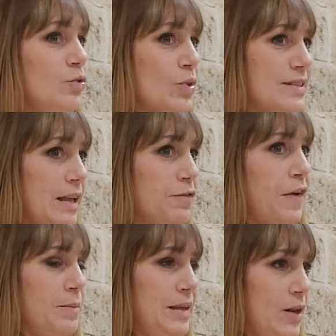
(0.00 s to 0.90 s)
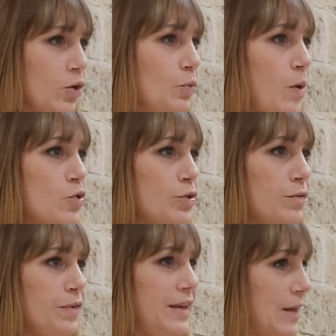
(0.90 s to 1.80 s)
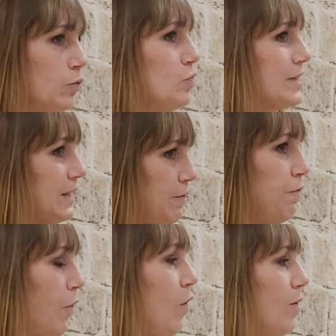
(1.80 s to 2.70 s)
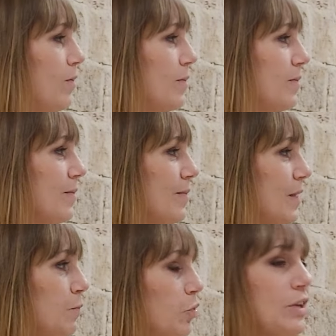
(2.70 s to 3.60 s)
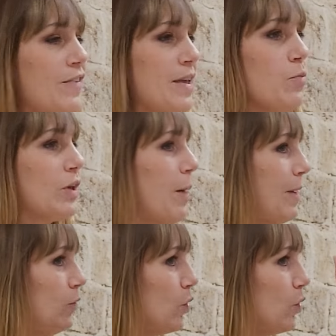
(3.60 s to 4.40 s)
Donc cette famille, l'endroit où je vais, il y a tout ce qu'il faut pour travailler mon karma.